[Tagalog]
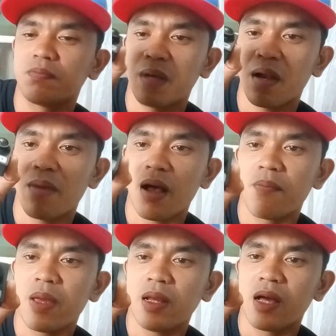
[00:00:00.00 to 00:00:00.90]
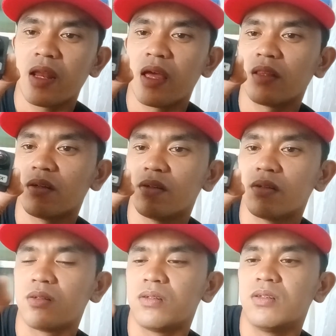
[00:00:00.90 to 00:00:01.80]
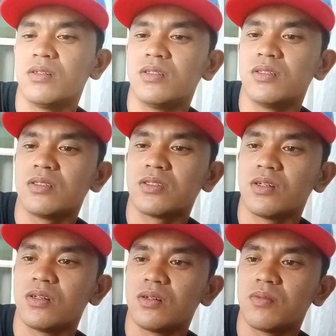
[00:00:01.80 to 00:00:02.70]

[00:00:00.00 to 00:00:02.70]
para makabili ka nito So,